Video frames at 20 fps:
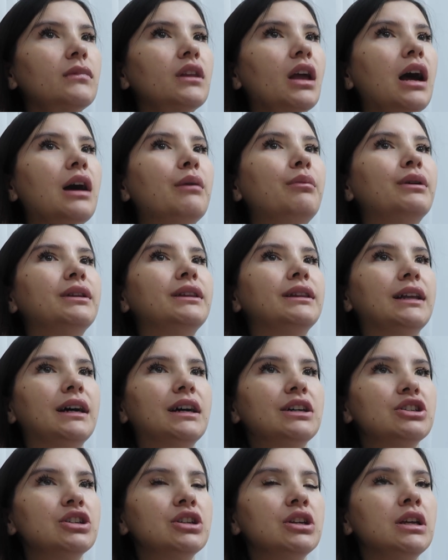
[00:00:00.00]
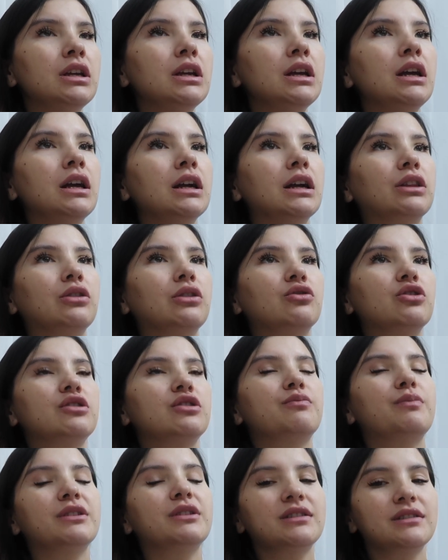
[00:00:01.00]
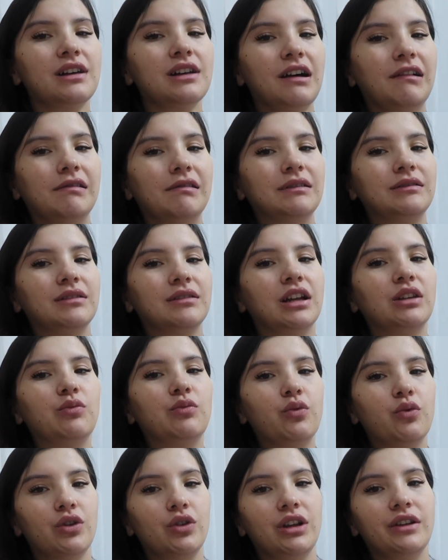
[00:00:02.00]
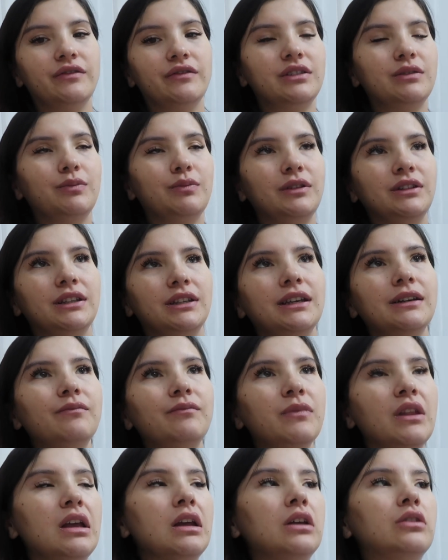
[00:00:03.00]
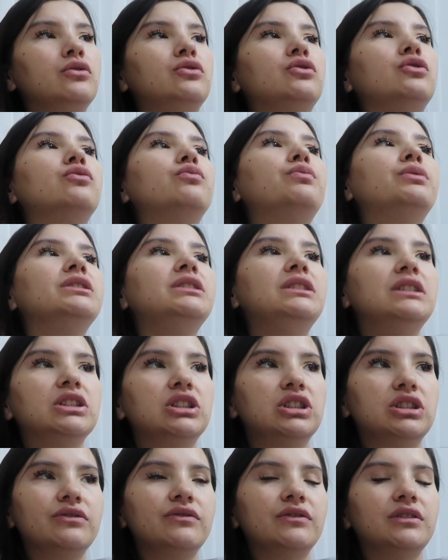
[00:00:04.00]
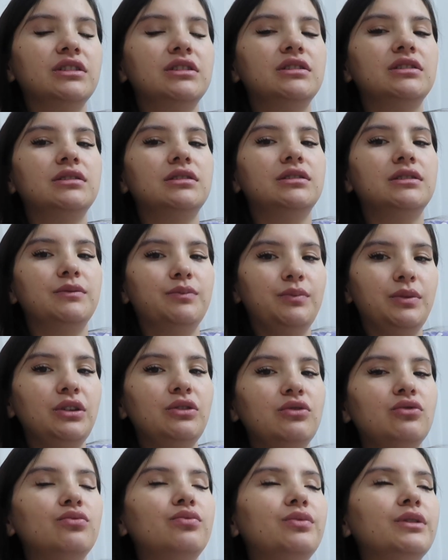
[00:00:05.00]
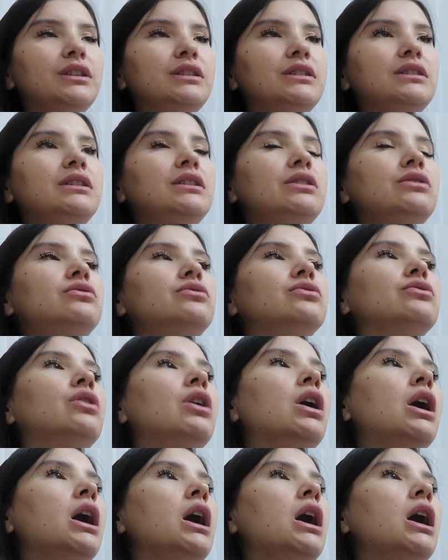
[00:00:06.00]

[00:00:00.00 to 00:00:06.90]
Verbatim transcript: А бандаж, который спасал от боли в спине, то есть он поддерживает спину, поясницу.